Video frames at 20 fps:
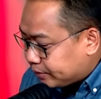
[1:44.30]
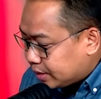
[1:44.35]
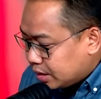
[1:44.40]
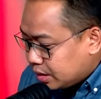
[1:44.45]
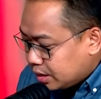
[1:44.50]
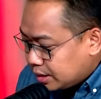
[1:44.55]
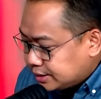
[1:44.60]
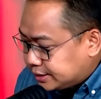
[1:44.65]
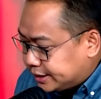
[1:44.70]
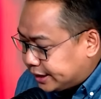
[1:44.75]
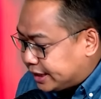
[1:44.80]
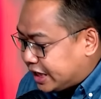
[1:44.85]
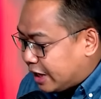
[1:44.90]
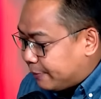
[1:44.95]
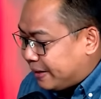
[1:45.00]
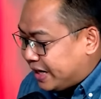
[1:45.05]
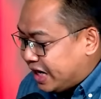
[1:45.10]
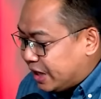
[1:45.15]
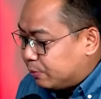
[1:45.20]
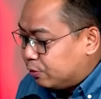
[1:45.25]

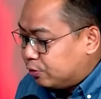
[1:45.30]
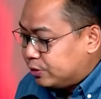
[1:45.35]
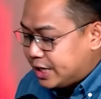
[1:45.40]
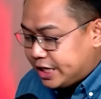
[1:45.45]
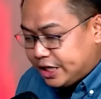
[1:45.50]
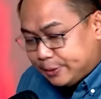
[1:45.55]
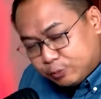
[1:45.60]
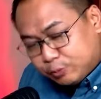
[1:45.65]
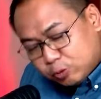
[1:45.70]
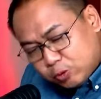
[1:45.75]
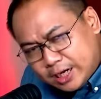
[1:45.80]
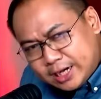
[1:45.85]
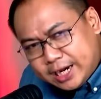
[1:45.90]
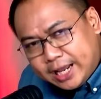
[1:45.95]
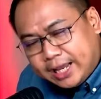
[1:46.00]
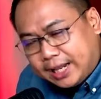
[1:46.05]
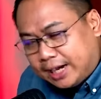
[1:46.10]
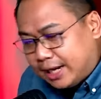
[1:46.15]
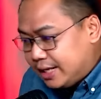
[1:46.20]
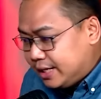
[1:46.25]
sikap anak muda di puluhan
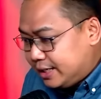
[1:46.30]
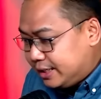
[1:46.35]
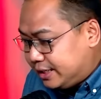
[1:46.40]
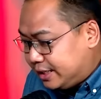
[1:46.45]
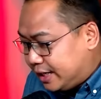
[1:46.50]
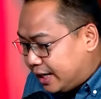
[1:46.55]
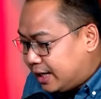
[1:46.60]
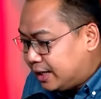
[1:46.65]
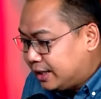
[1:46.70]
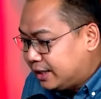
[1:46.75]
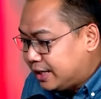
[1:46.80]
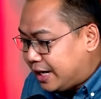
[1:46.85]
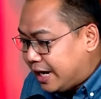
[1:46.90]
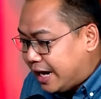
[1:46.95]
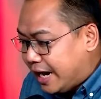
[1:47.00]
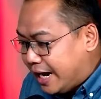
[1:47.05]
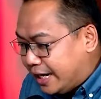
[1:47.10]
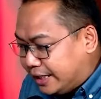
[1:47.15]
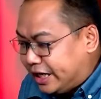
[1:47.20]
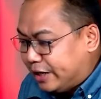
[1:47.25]
daerah yang
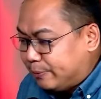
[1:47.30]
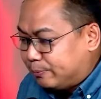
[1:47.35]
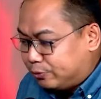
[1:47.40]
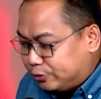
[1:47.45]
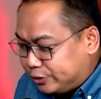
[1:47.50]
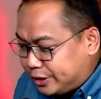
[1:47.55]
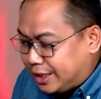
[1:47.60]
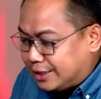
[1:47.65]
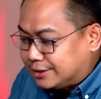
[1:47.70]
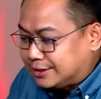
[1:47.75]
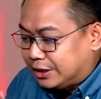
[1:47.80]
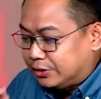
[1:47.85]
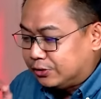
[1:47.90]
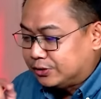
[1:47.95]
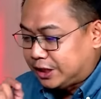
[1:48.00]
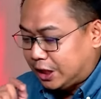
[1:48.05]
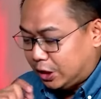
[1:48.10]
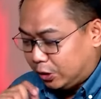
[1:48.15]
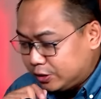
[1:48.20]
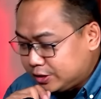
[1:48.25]
hanya punya satu
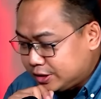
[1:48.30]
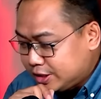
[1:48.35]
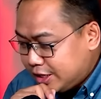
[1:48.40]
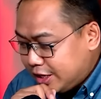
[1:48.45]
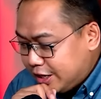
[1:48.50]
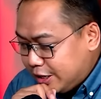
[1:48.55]
calon